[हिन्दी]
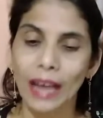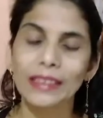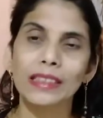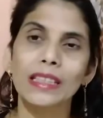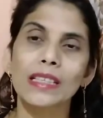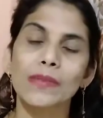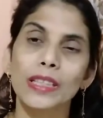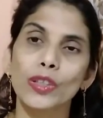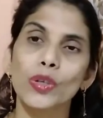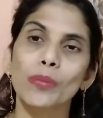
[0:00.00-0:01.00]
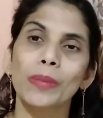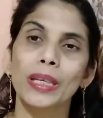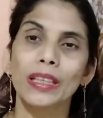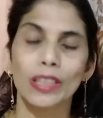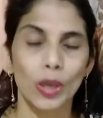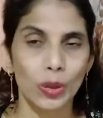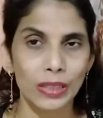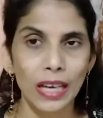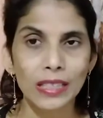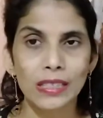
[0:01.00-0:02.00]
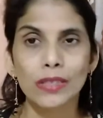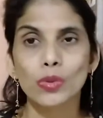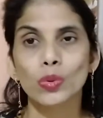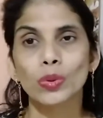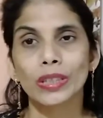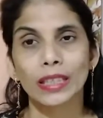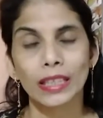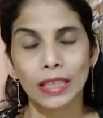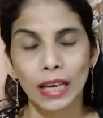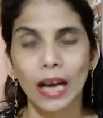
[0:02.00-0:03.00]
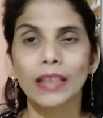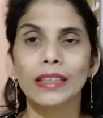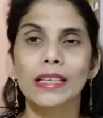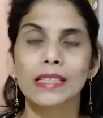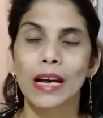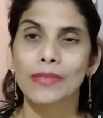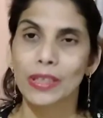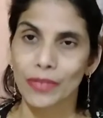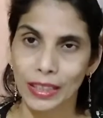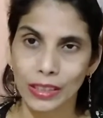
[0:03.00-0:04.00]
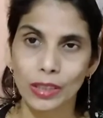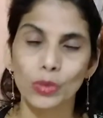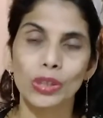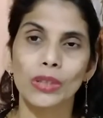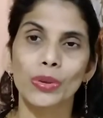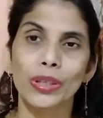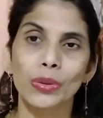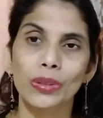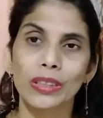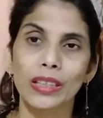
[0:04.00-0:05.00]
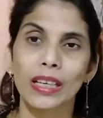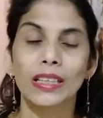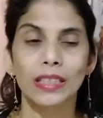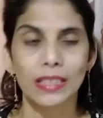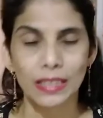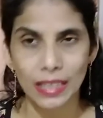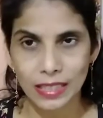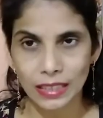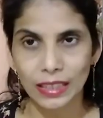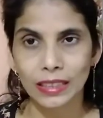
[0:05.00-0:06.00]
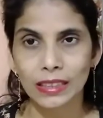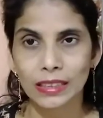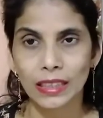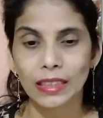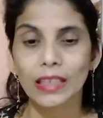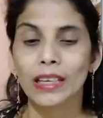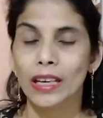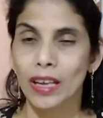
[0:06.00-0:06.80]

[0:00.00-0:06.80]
आज के इस वीडियो में नवजात शिशु के कान की साफ़ सफाई क्यों ज़रूरी होती है किस तरह से करनी चाहिए